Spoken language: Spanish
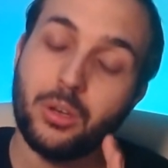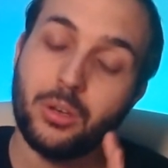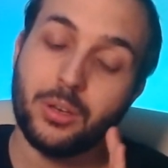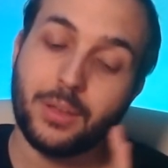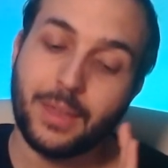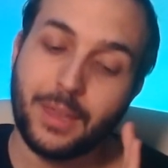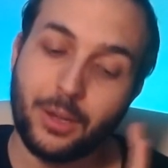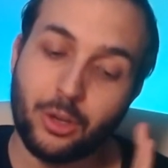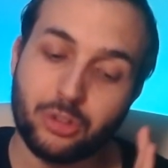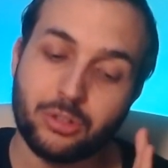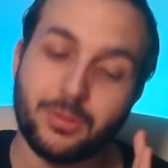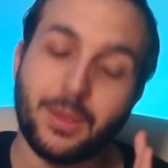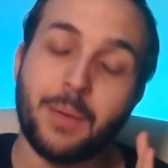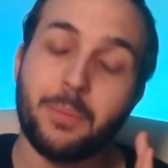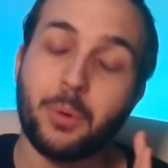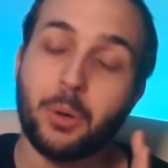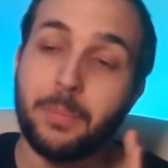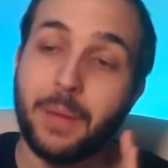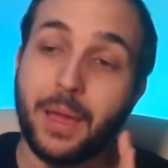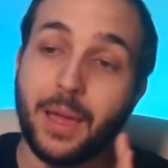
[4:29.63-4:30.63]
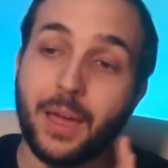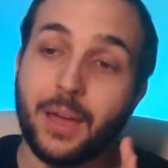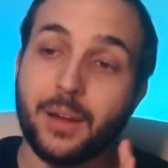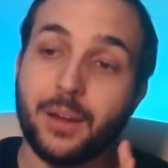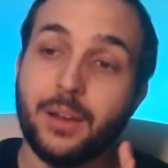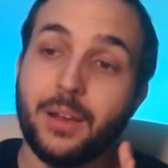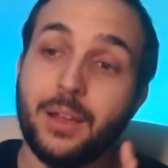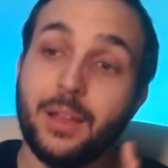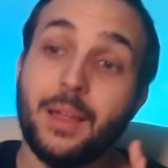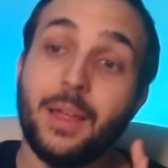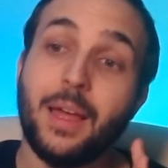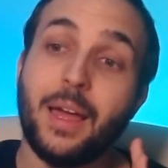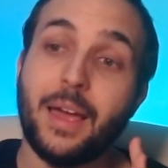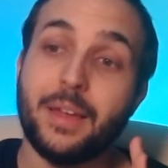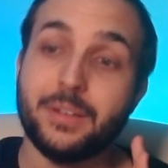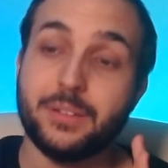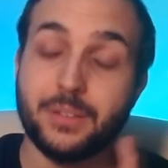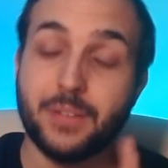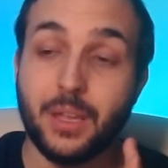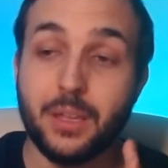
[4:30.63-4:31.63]
que no se va a propagar a
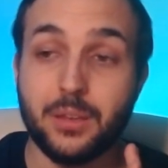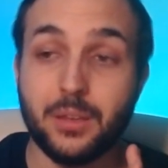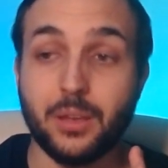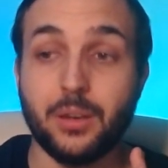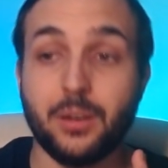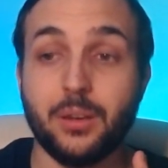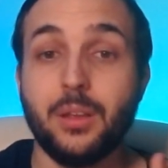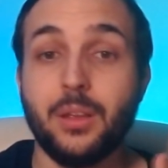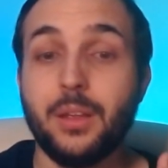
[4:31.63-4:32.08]
staging.